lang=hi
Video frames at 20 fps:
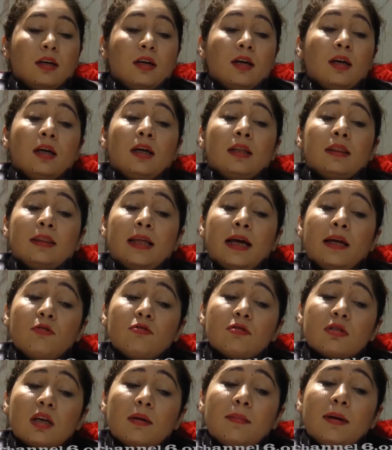है देन
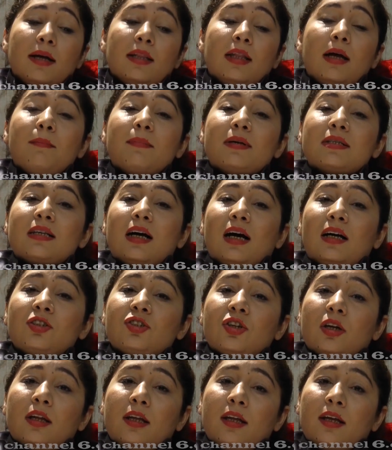उसके बाद आप मसाज
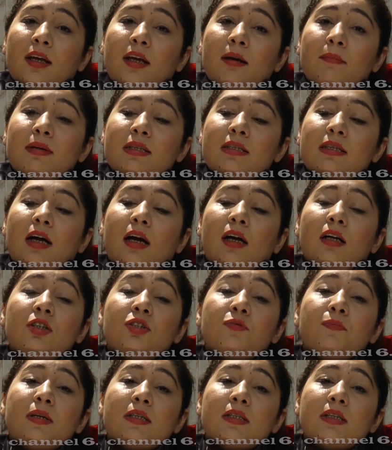करेंगे
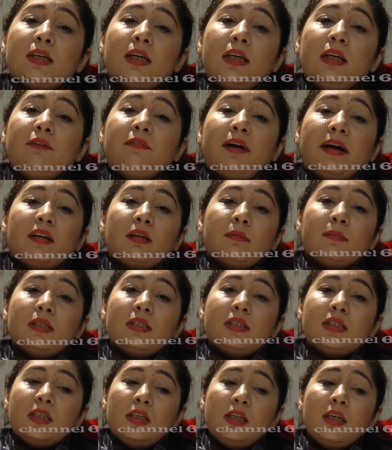मसाज बेसिकली वाइटामिन
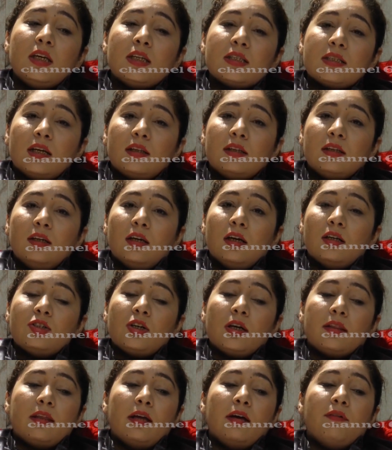सी के साथ किया
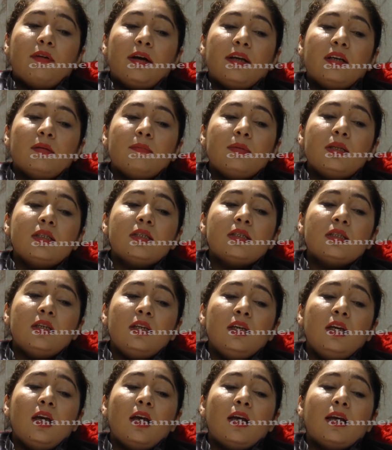जाता है वाइटामिन
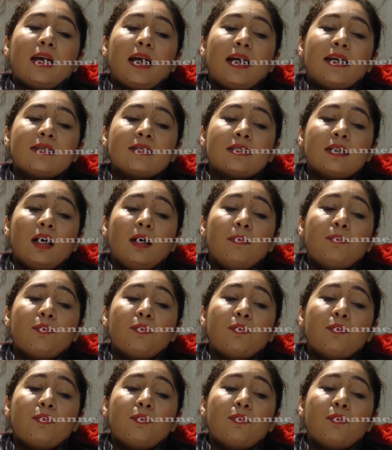सी एक ऐसा